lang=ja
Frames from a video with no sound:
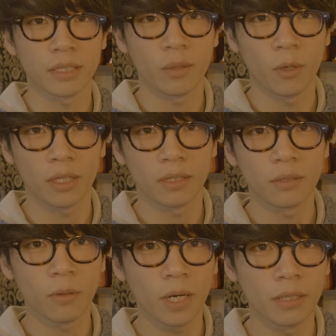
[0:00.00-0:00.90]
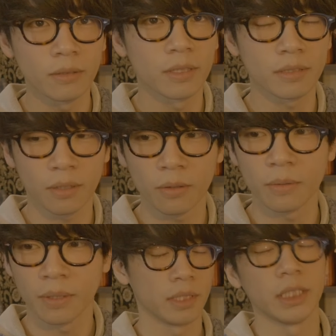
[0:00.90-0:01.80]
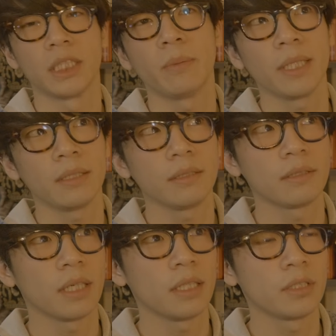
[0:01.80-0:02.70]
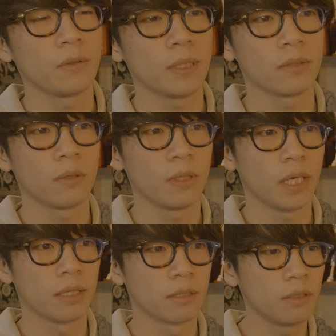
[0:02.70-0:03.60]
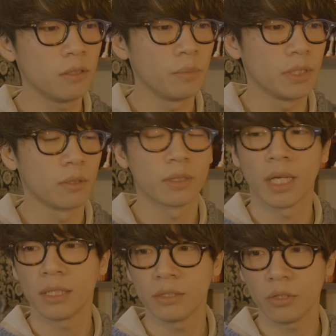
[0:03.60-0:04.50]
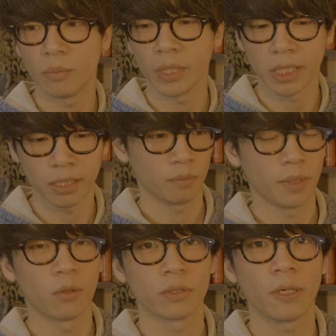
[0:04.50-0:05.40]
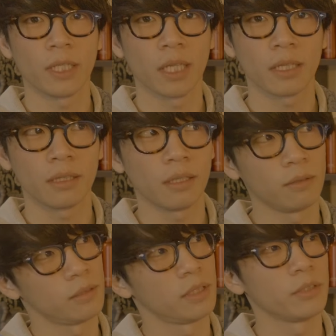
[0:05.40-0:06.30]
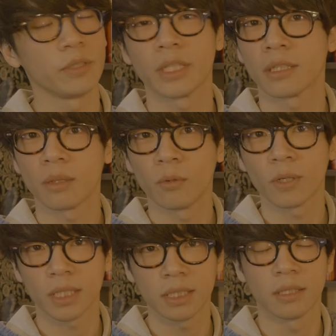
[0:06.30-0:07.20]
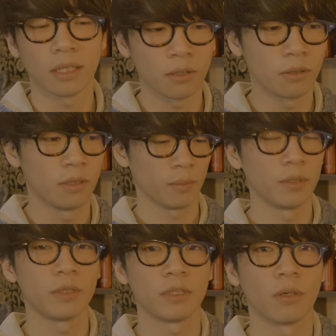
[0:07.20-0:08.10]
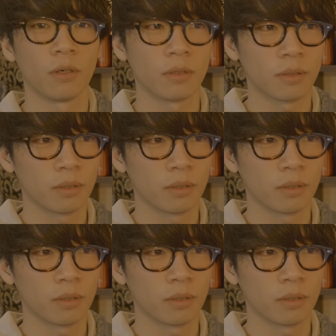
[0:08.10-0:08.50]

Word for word: させてもらってる子がいるんですけど、一番最初はそのね、くるみんの誕生日に、まあ、お世話になってるっていう言い方もおかしいんだけど、まあ、うちの